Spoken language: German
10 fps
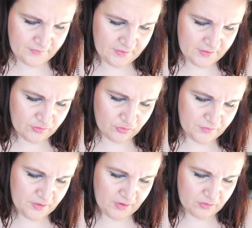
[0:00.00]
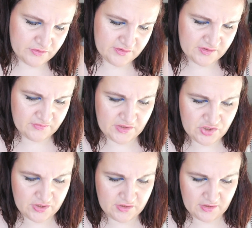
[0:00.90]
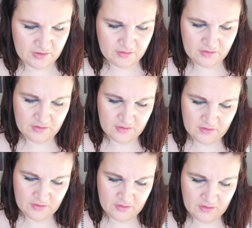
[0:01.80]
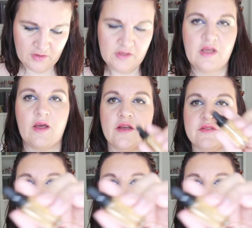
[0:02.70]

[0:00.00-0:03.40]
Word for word: ich gucke mir mal kurz das Fläschchen an. Ja, also